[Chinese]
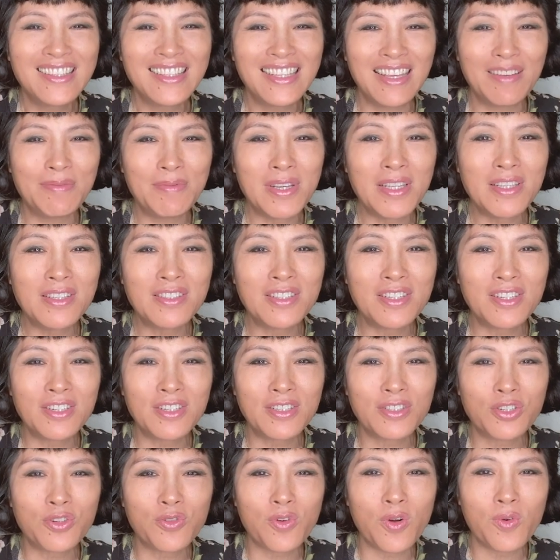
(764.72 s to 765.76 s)
你们
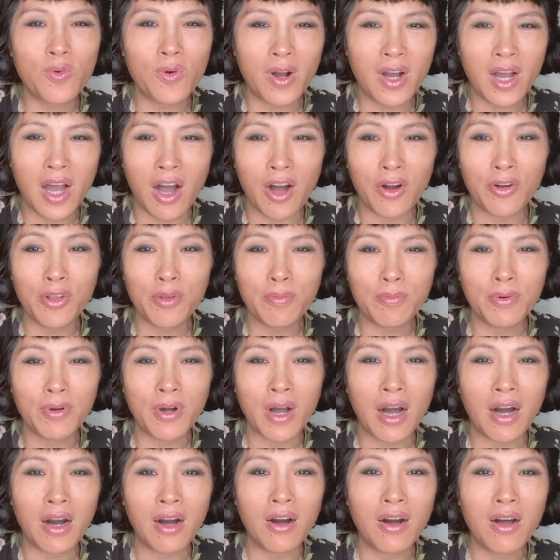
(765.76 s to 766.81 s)
是说我好与不
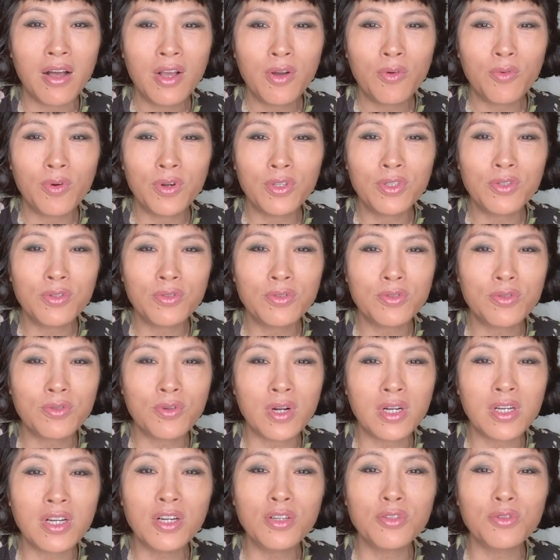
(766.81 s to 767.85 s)
好，我就
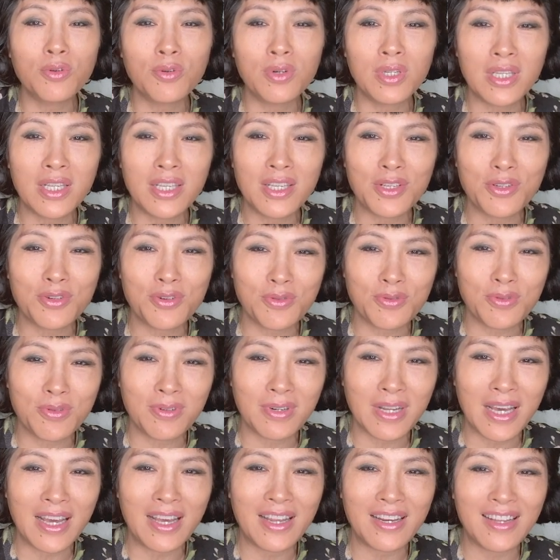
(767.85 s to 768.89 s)
做更多的艺术出
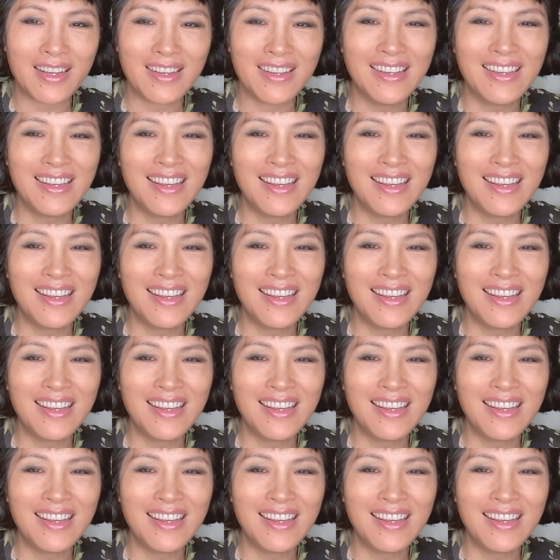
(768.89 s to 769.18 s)
来了。